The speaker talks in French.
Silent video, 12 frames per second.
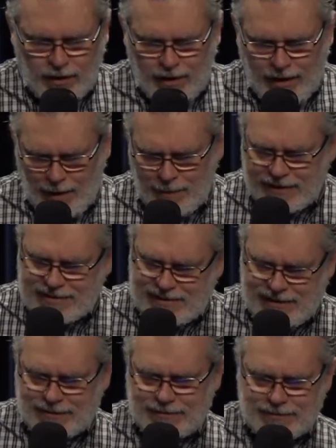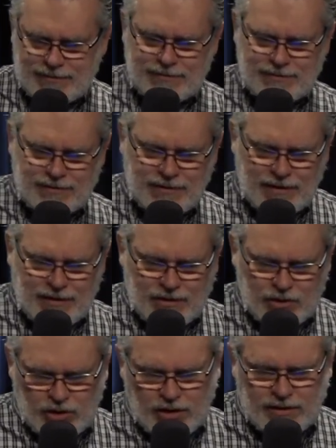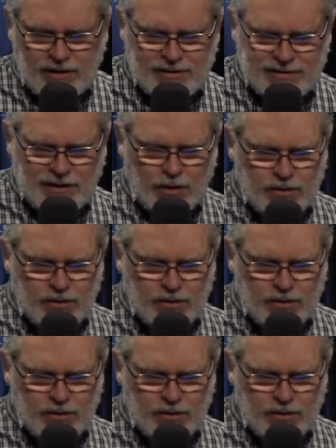Après cela, j'entendis dans le